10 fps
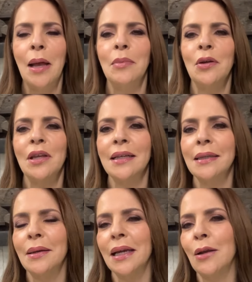Pero ya
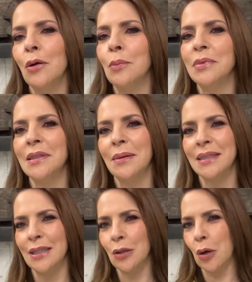saben que luego pues se va
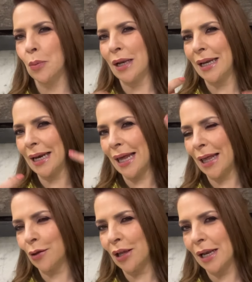haciendo como el
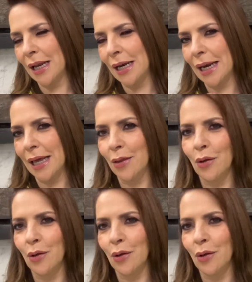enredo y el enredo,